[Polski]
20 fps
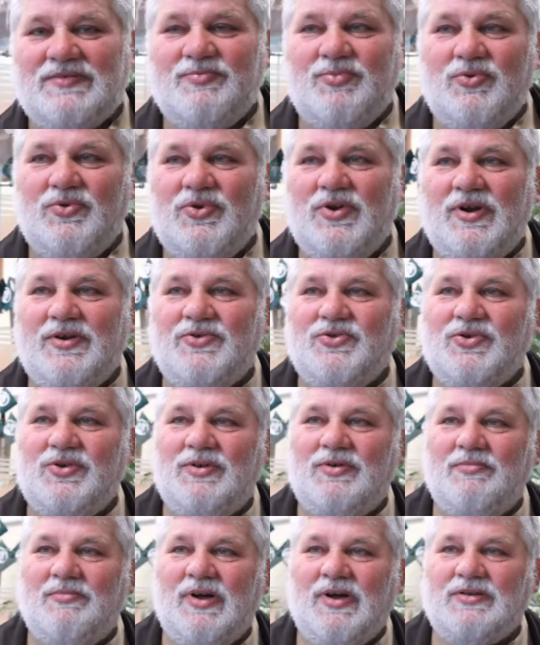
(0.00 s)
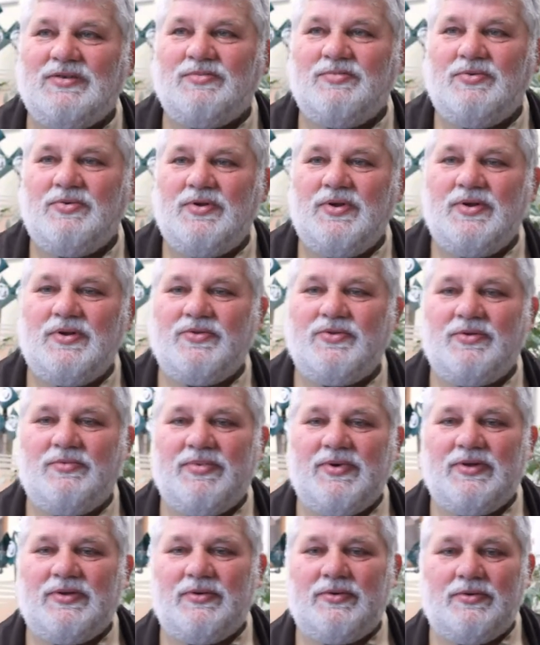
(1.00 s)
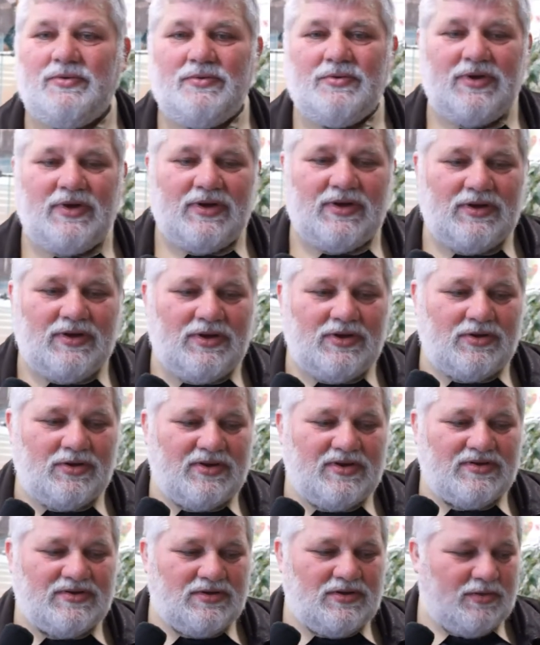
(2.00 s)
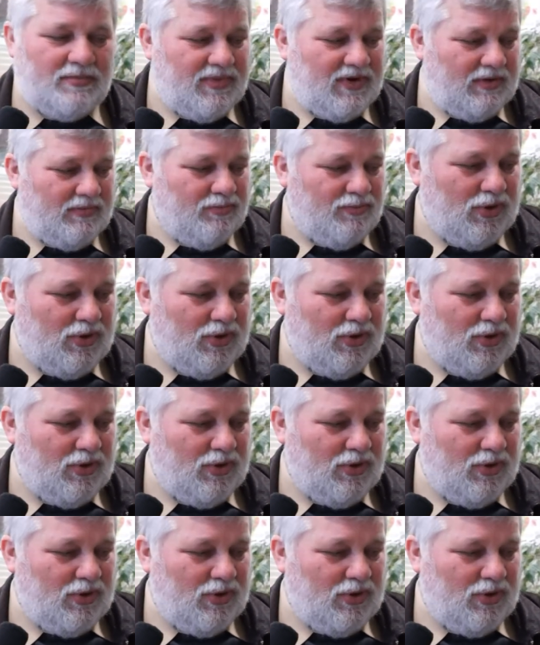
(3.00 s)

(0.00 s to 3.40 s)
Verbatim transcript: Spółdzielczy, Bank Spółdzielczy patronuje i to jest dobre,